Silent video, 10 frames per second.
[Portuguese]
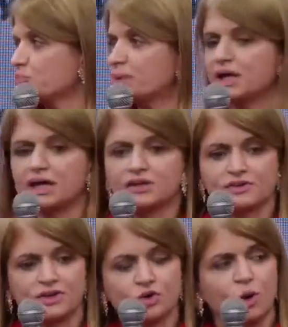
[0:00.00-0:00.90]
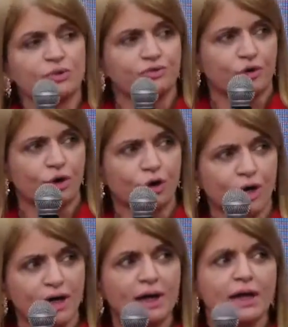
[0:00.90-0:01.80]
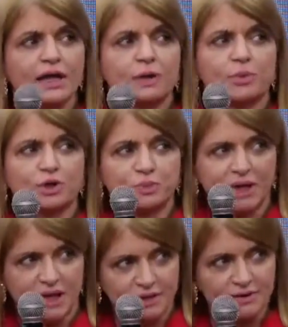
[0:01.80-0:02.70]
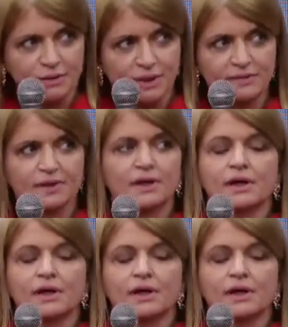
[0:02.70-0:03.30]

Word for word: peixes, a gente come fora e pode pegar essa doença.